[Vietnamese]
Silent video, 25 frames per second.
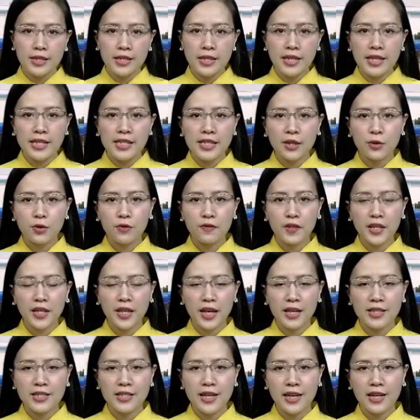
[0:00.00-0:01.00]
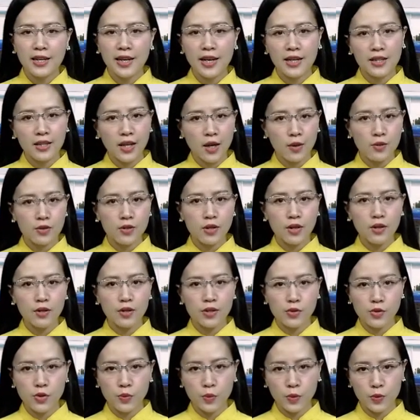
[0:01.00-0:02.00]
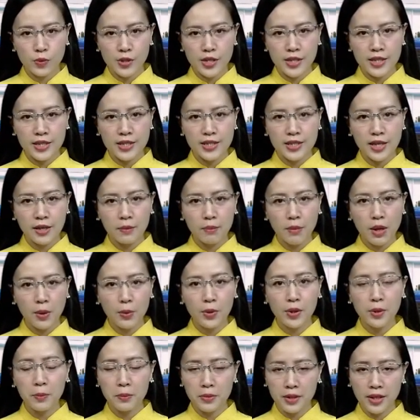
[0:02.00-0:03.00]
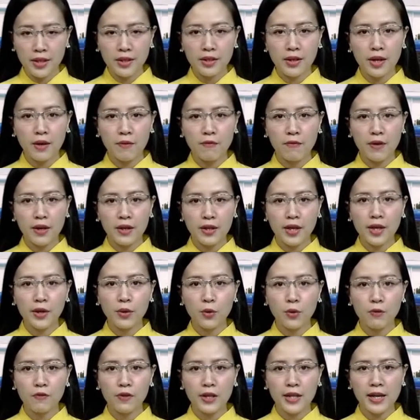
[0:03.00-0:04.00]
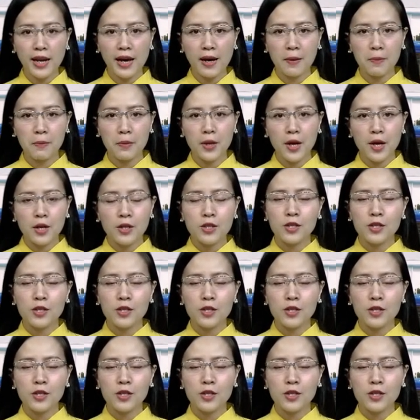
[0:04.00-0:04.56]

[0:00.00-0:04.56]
Xin kính chào quý vị khán giả đang theo dõi chuyên mục chính sách bảo hiểm thất nghiệp và kết nối việc làm